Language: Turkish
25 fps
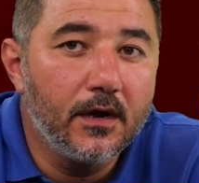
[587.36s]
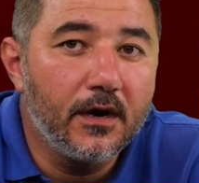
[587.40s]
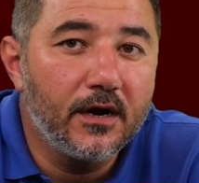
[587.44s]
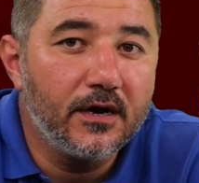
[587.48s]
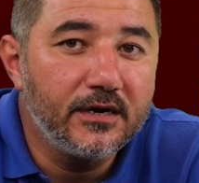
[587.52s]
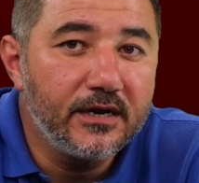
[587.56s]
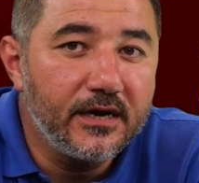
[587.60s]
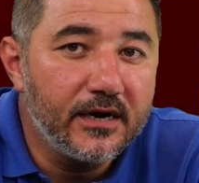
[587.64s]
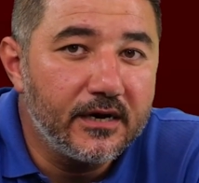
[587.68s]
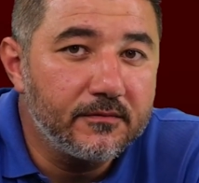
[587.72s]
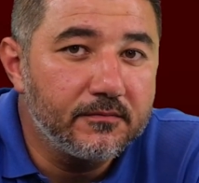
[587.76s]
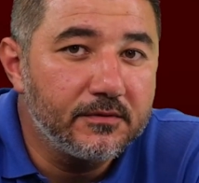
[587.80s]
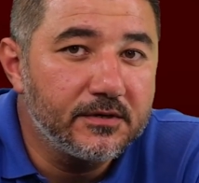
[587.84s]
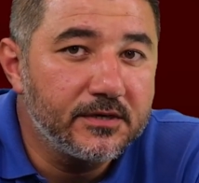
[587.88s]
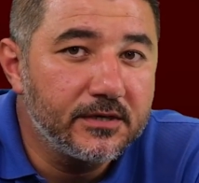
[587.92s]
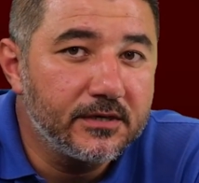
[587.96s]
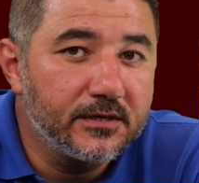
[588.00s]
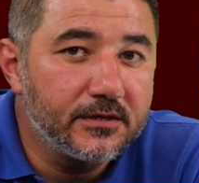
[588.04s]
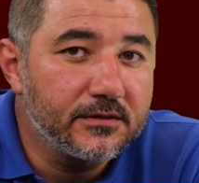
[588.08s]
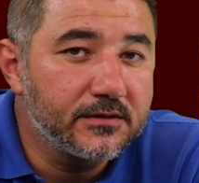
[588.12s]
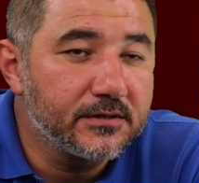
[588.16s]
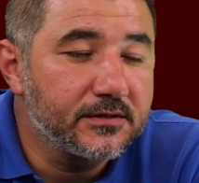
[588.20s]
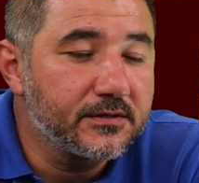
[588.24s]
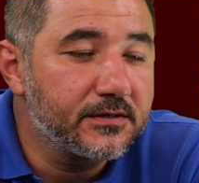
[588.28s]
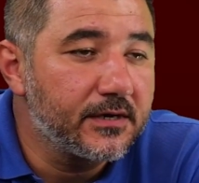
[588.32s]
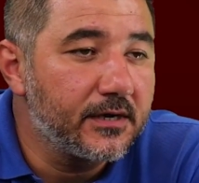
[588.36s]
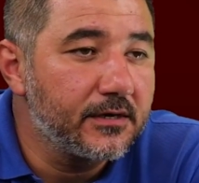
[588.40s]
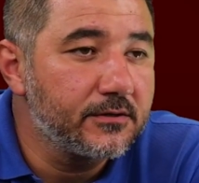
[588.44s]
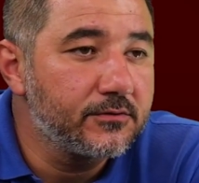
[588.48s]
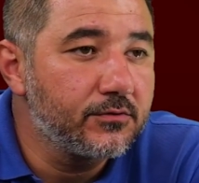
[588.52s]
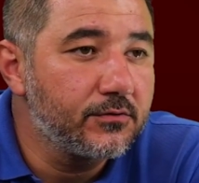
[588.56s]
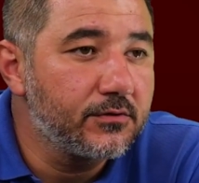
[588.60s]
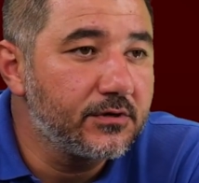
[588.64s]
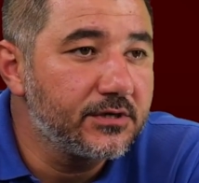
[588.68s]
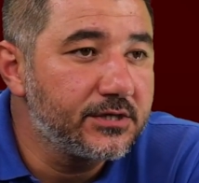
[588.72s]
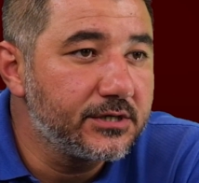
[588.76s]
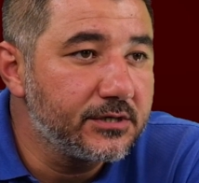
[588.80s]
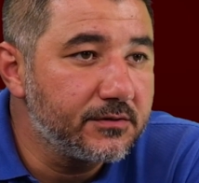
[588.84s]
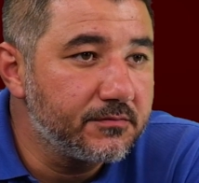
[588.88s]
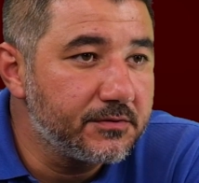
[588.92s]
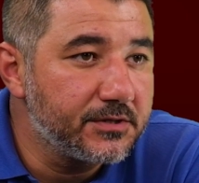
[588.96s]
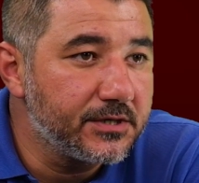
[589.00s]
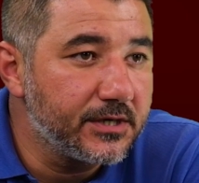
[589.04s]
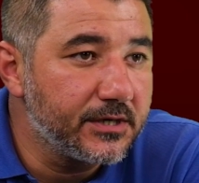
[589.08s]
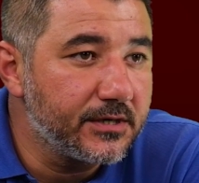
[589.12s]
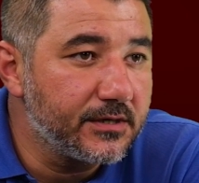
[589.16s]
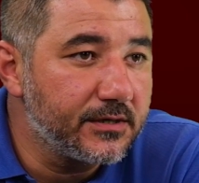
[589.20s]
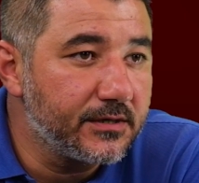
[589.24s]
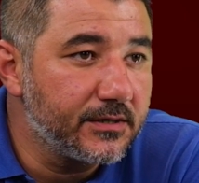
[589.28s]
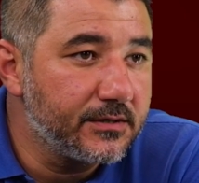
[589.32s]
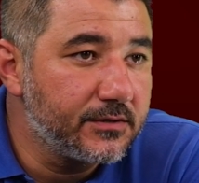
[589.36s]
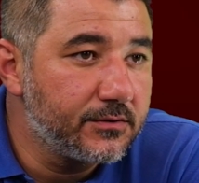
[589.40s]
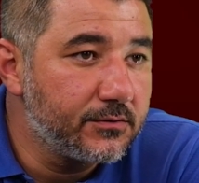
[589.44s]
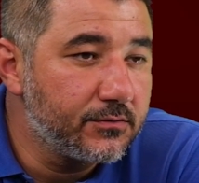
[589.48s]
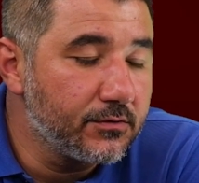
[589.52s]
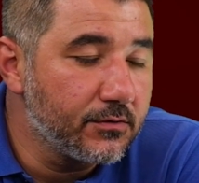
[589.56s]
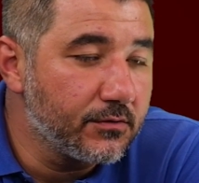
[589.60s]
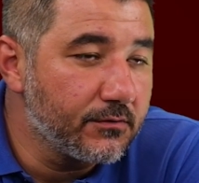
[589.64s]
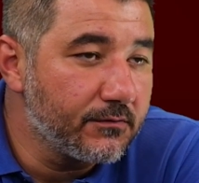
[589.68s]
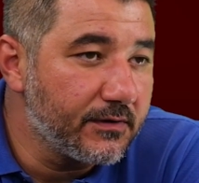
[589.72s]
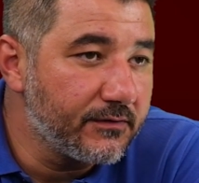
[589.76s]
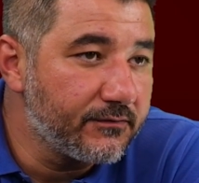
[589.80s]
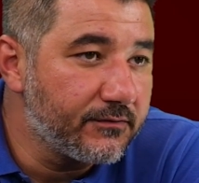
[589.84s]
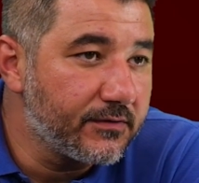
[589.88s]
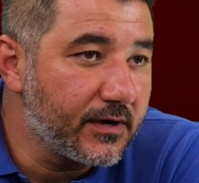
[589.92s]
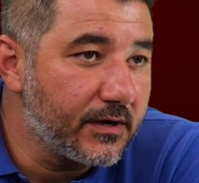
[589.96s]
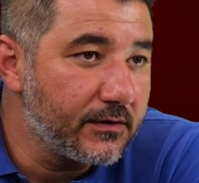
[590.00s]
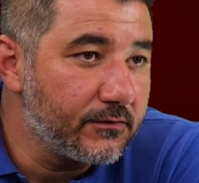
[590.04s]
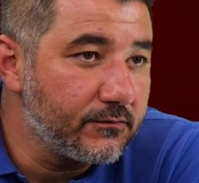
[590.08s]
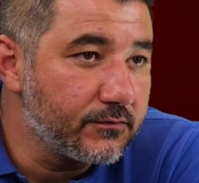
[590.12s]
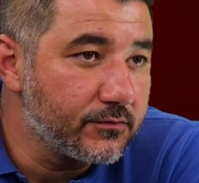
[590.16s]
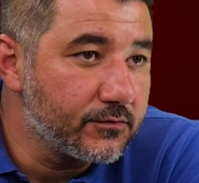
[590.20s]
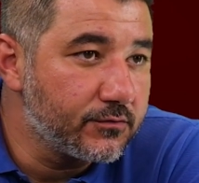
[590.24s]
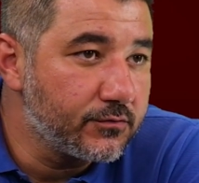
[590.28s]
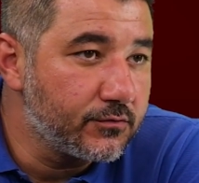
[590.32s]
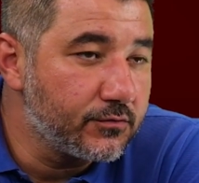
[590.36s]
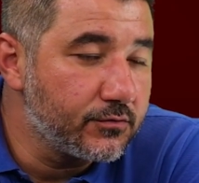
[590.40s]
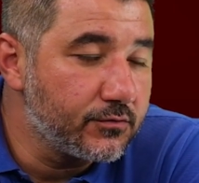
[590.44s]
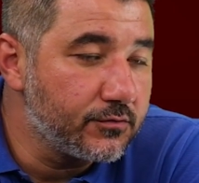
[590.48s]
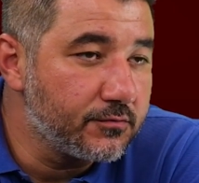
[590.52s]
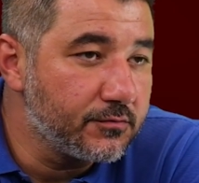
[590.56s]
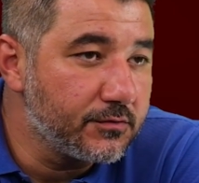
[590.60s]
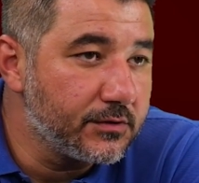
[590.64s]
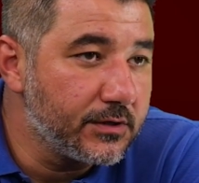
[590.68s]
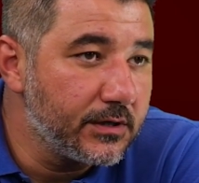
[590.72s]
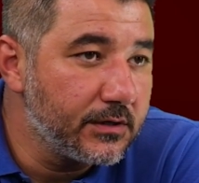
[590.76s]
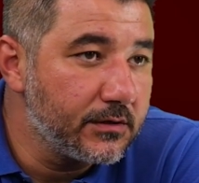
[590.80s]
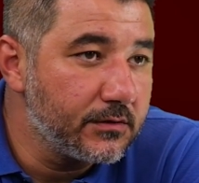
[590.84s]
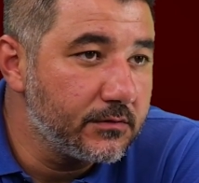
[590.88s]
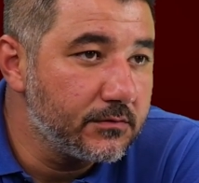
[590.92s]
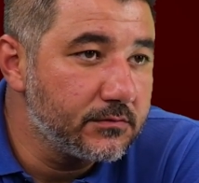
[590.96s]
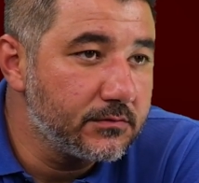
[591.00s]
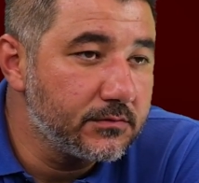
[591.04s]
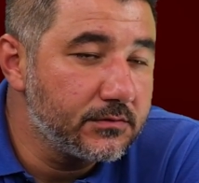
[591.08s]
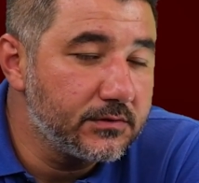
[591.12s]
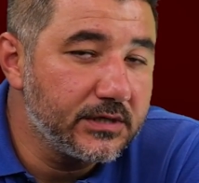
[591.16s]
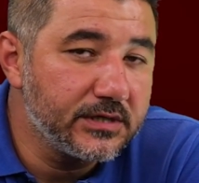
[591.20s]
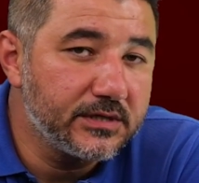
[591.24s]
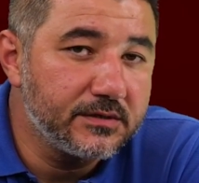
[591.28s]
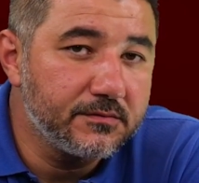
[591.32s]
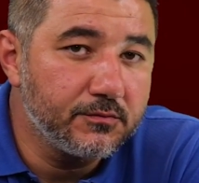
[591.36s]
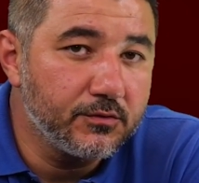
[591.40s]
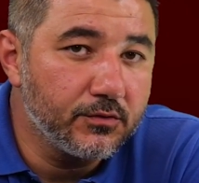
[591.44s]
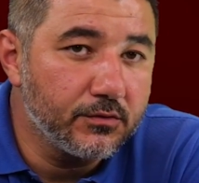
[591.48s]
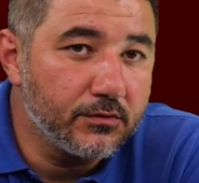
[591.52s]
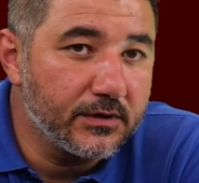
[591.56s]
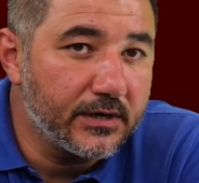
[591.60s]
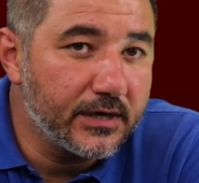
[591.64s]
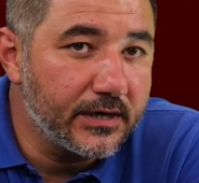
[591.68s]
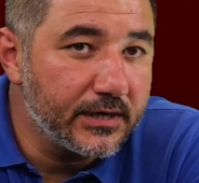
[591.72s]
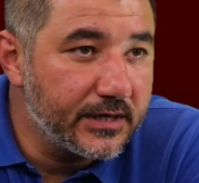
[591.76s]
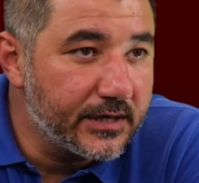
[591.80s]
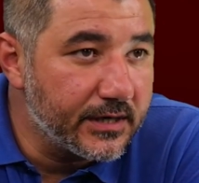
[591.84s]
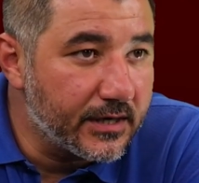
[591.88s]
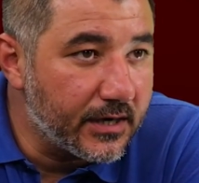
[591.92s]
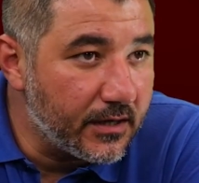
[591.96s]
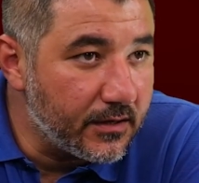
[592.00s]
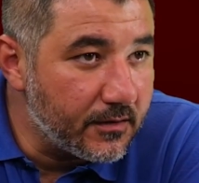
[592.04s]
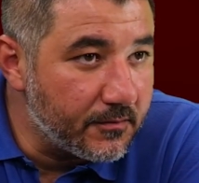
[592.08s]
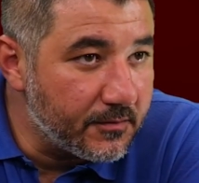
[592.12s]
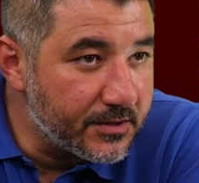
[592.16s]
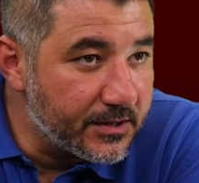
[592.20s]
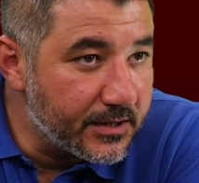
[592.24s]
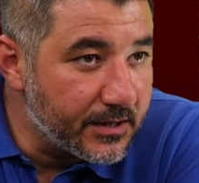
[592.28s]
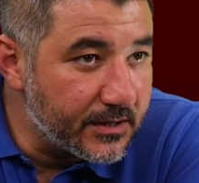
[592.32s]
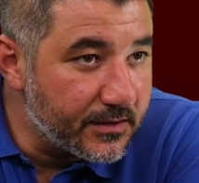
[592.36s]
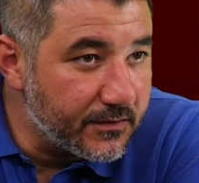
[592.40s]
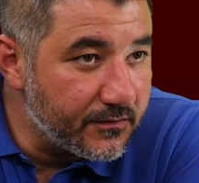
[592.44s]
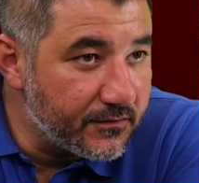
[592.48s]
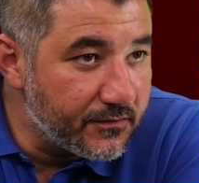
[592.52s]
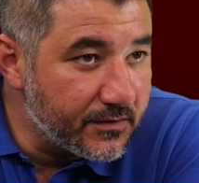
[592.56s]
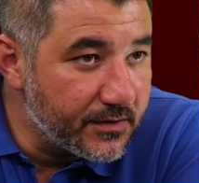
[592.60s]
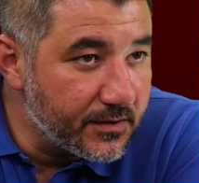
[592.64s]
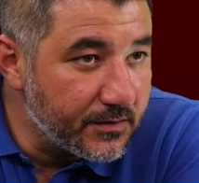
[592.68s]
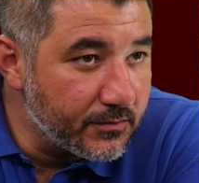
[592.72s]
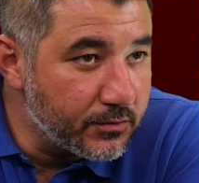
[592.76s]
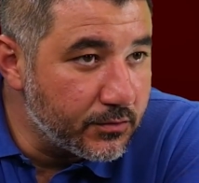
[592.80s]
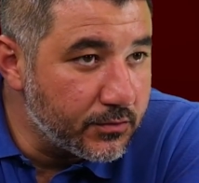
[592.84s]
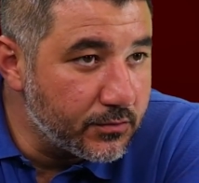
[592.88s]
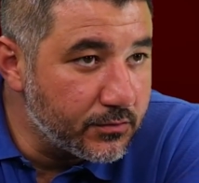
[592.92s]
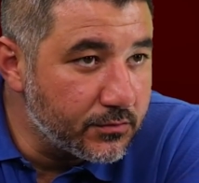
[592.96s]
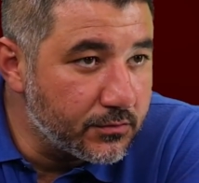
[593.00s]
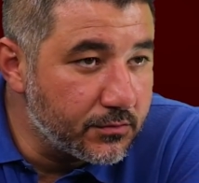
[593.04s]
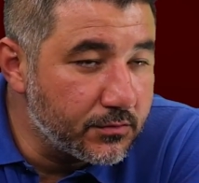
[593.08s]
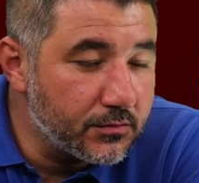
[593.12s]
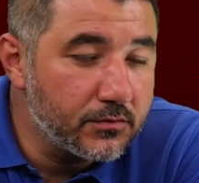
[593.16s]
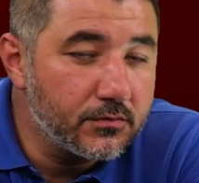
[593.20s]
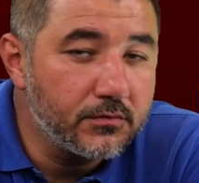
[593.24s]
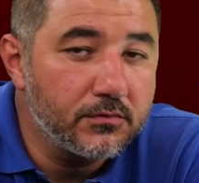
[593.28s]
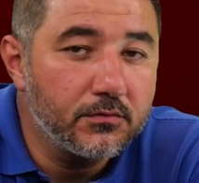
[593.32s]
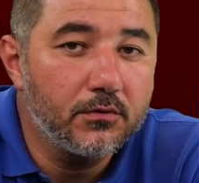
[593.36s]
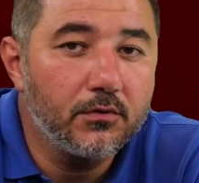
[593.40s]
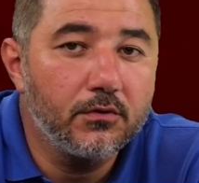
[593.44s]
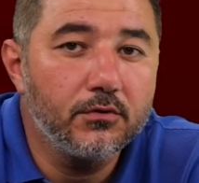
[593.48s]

Ali Akman'ı Galatasaray çok açık bir şekilde istiyor ve Frankfurt kulübüne resmi olarak kiralama teklifinde bulundu.